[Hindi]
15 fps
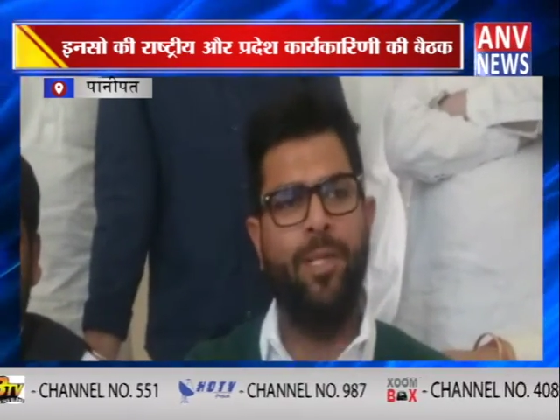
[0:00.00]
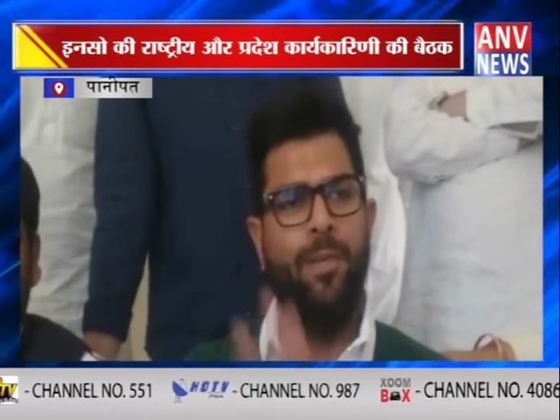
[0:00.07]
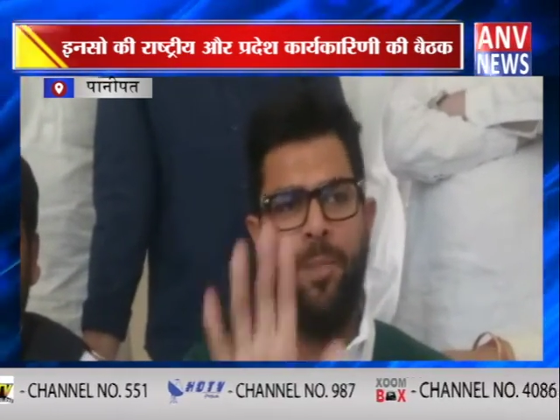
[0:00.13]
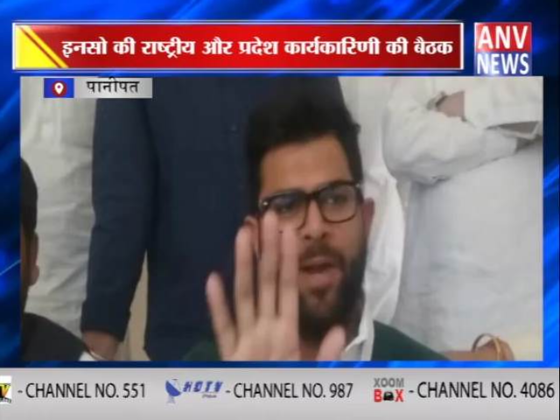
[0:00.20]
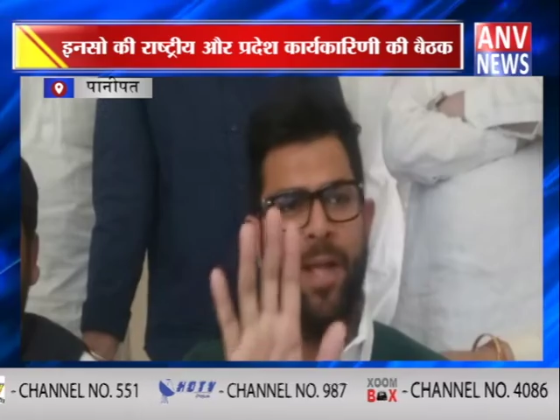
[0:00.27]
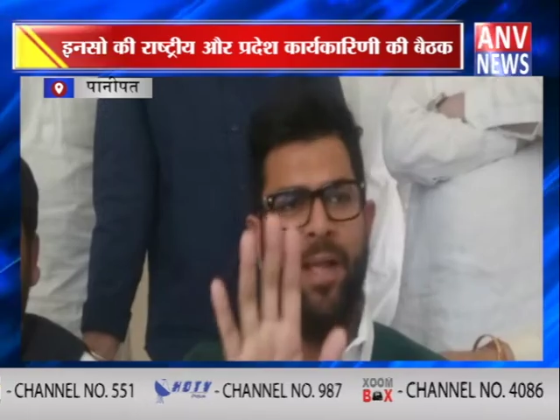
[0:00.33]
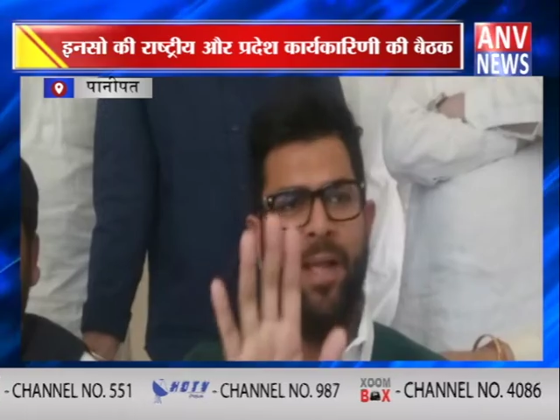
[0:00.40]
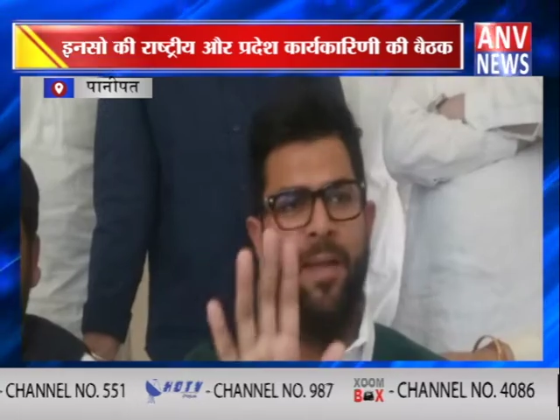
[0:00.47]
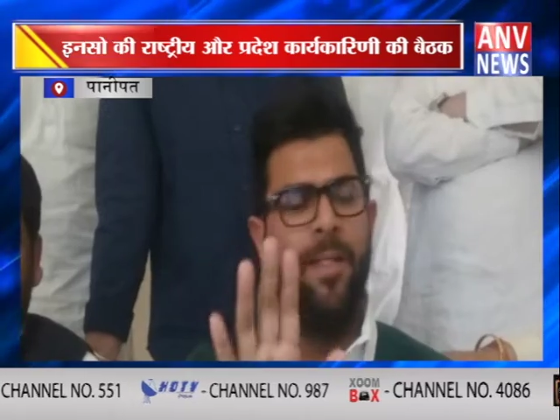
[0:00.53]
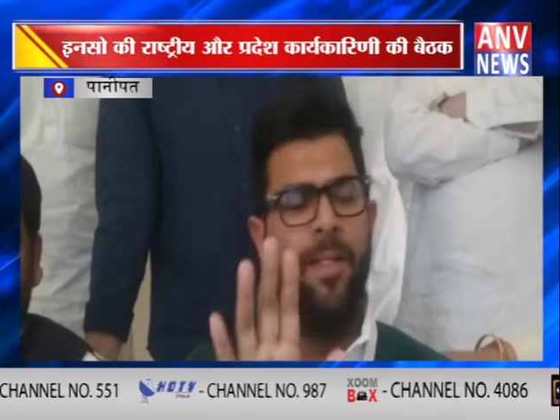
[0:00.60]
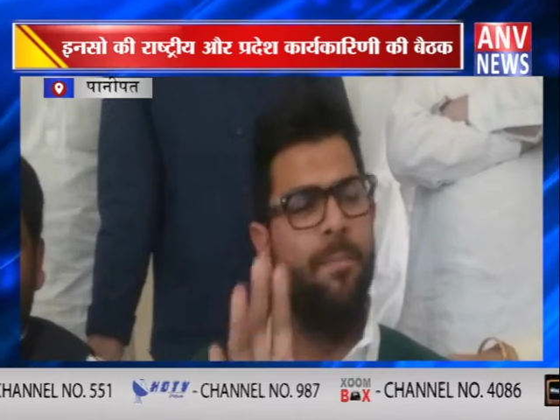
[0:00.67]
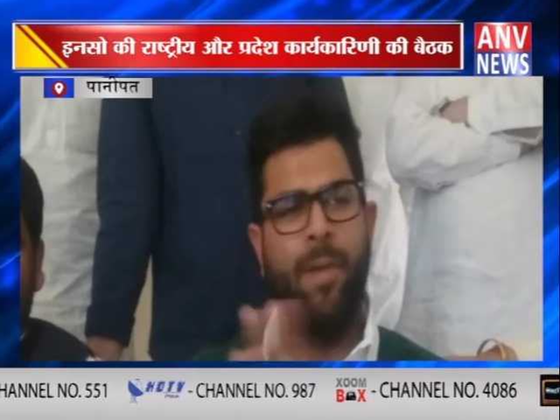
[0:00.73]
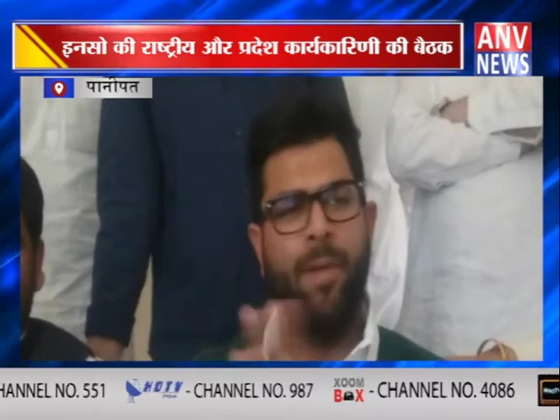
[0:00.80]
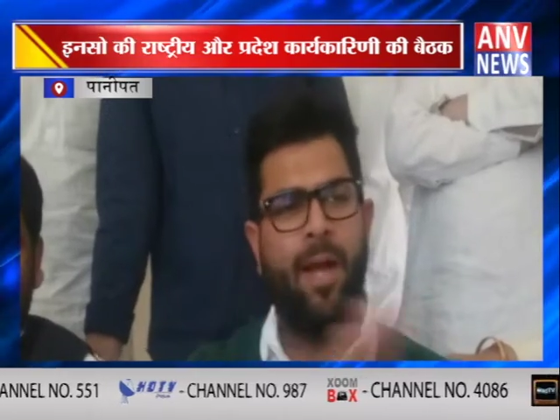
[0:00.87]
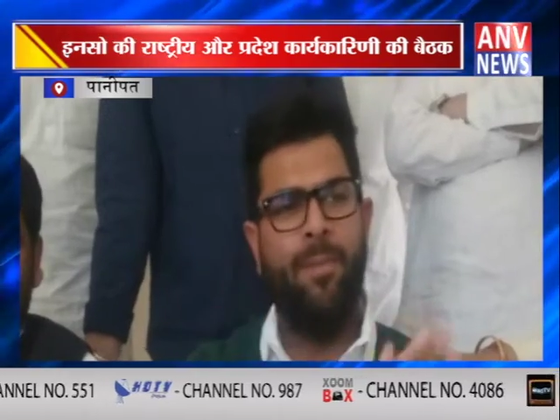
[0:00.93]
पीछे पड़े
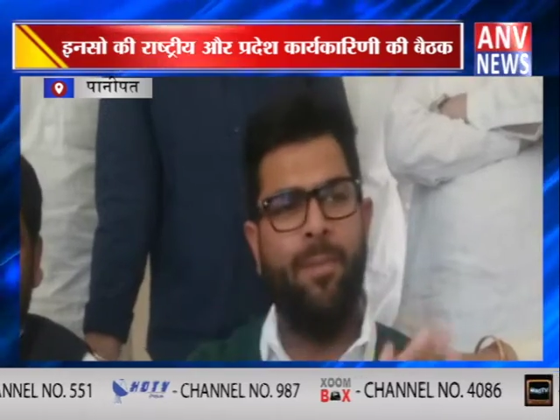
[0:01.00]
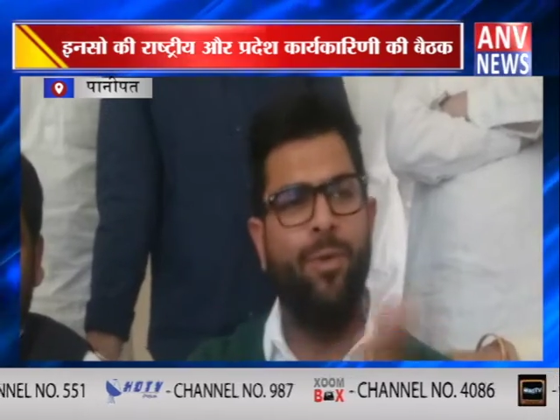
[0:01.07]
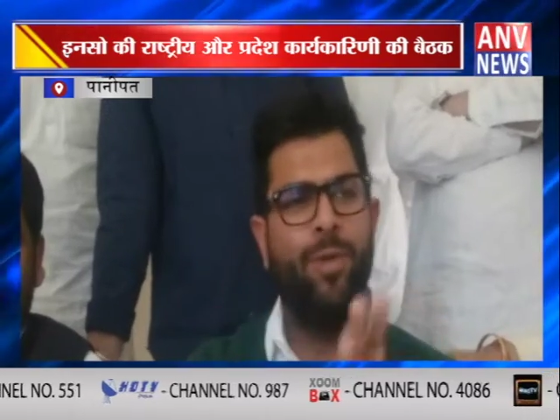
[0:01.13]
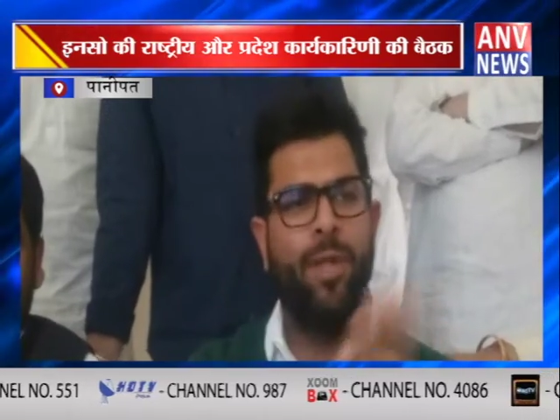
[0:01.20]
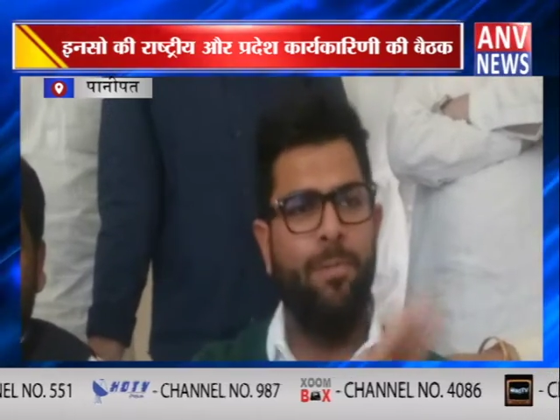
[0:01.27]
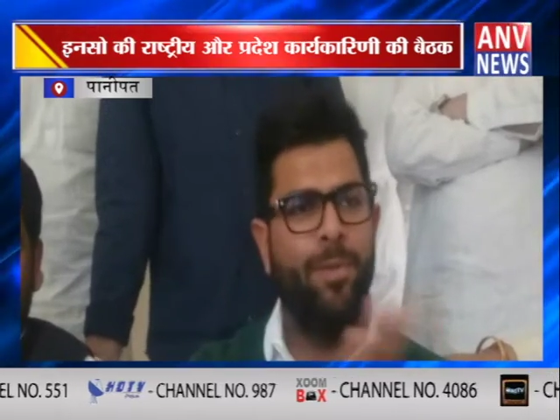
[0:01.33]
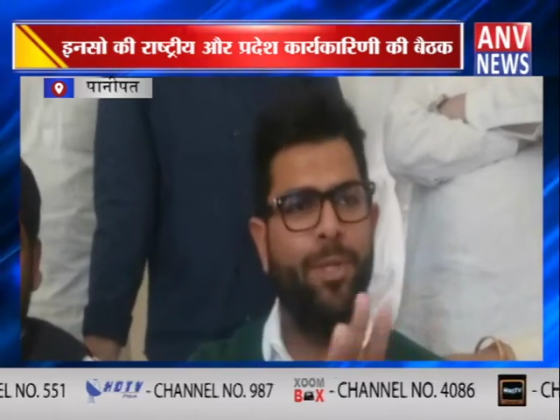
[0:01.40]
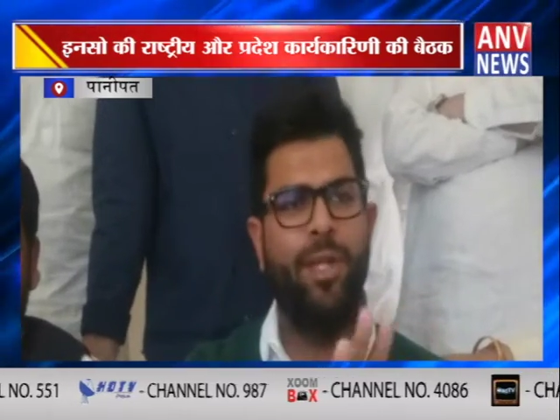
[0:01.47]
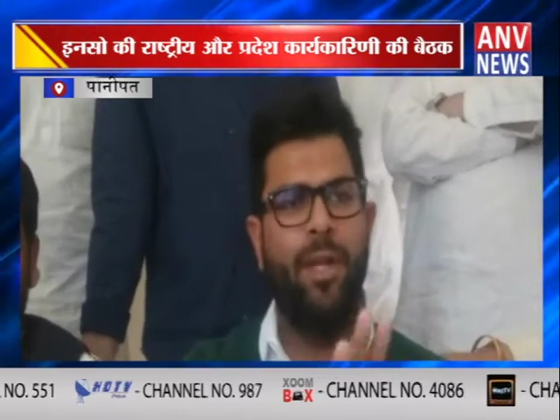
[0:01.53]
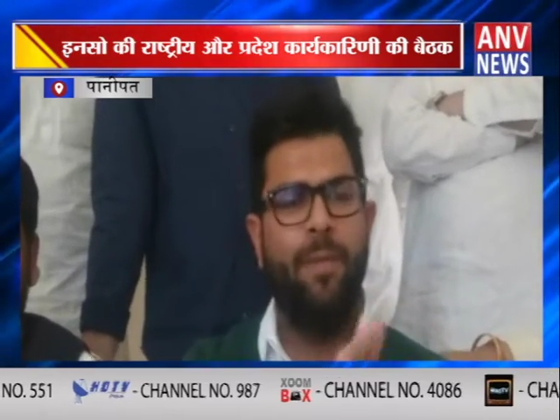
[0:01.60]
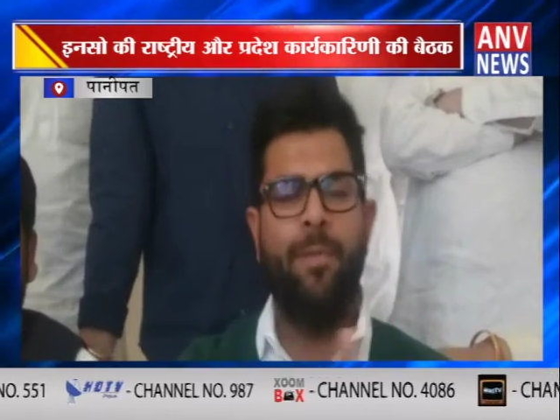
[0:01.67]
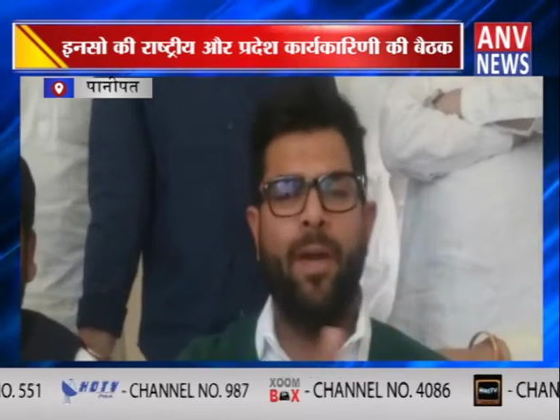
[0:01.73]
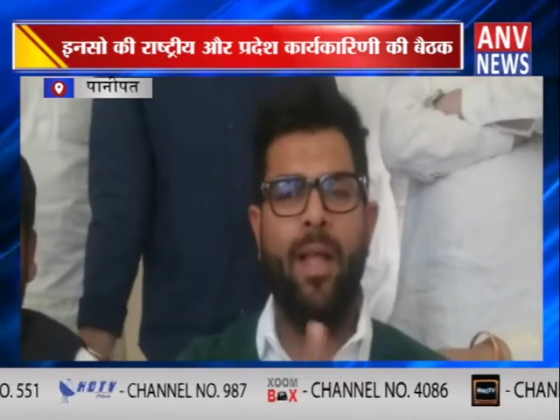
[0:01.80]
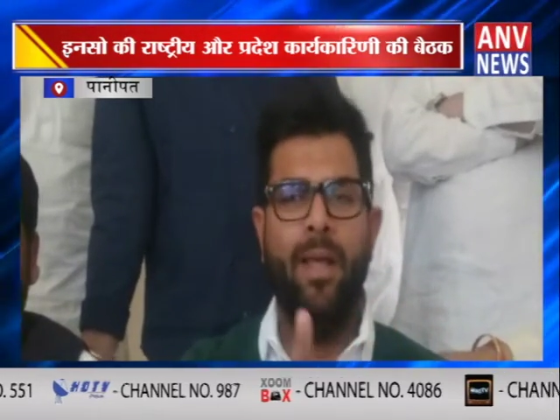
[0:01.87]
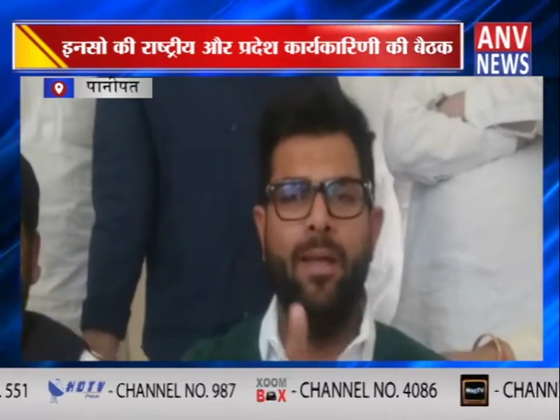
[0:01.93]
मगर हम उनके
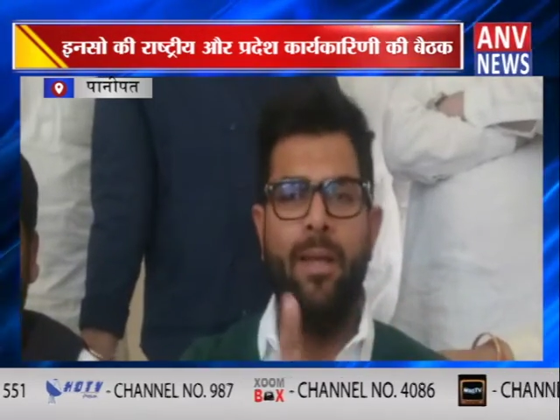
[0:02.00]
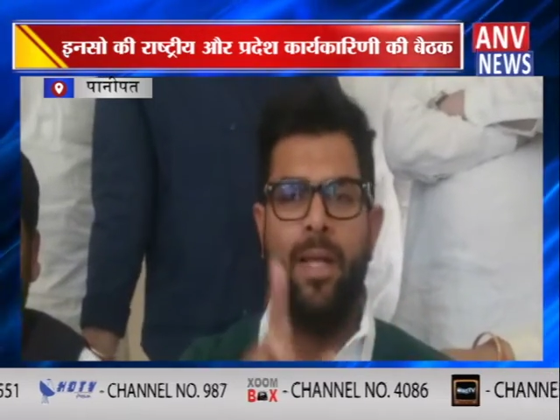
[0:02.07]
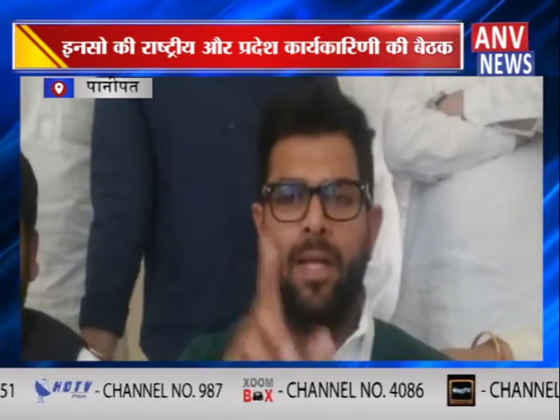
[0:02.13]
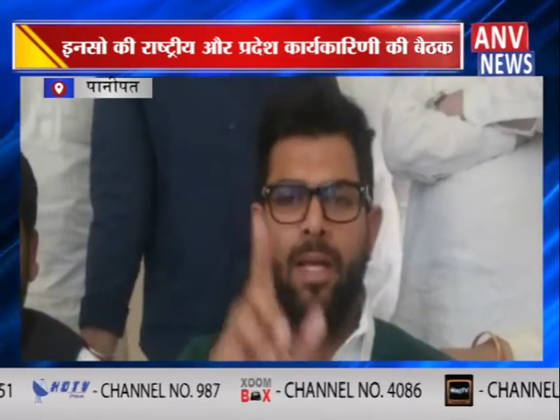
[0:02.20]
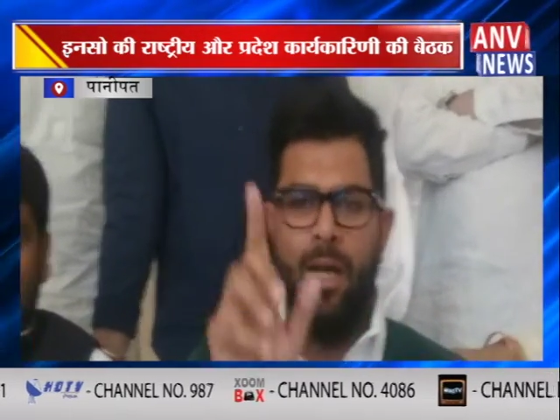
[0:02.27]
पीछे नहीं पड़े